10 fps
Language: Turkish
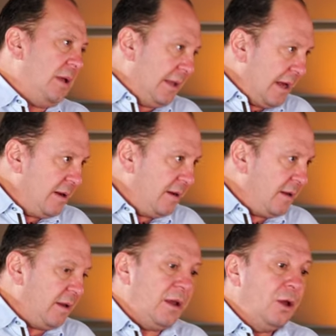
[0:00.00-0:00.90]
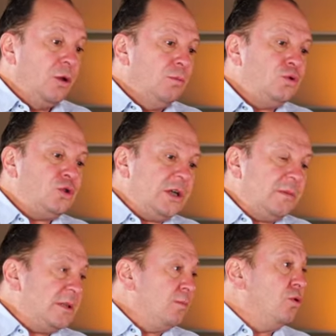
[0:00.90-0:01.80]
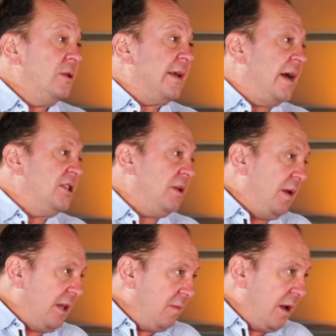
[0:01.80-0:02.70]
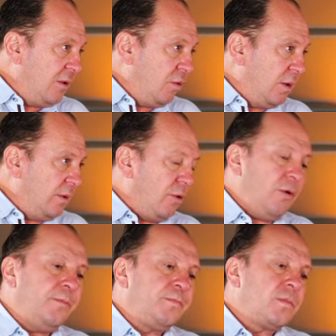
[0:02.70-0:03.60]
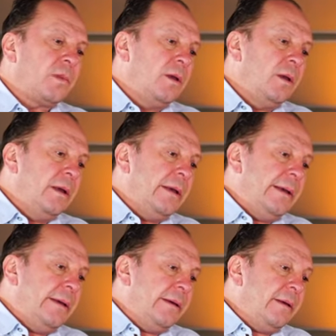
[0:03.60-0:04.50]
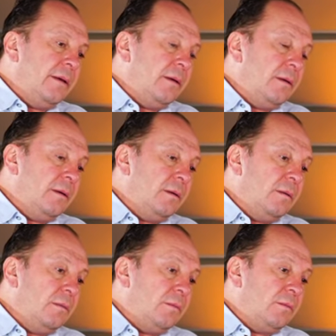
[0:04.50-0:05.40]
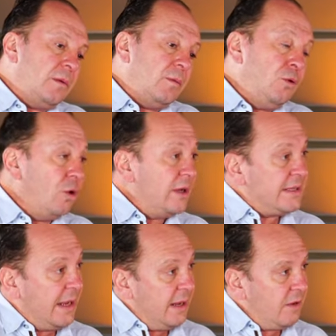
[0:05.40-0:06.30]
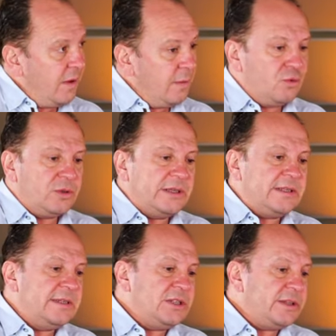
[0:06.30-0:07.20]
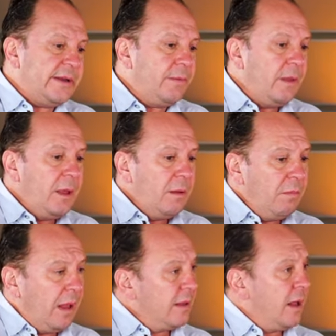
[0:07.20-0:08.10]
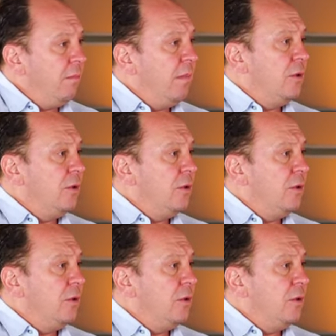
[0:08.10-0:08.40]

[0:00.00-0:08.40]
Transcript: Ederleri gelip müşterimizin bunları tercih etme ihtimali de olabiliyor. E, tabii yöresellik var. Burada siz işte Balkan